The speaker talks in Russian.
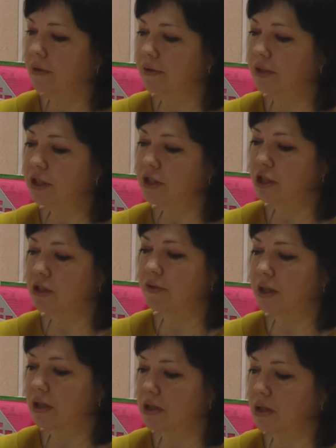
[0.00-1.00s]
В
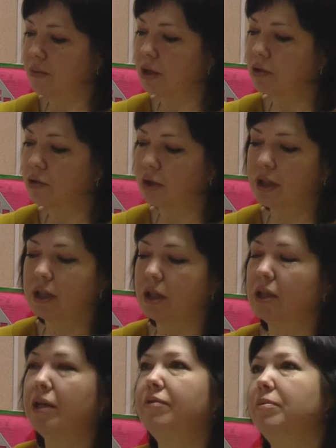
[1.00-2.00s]
2019 году Ольге
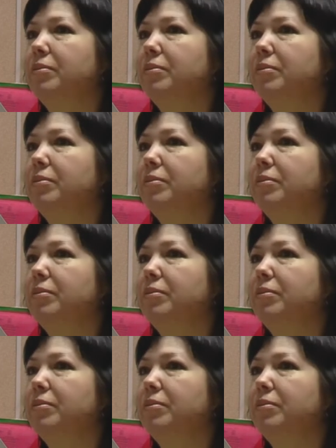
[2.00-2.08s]
Николаевне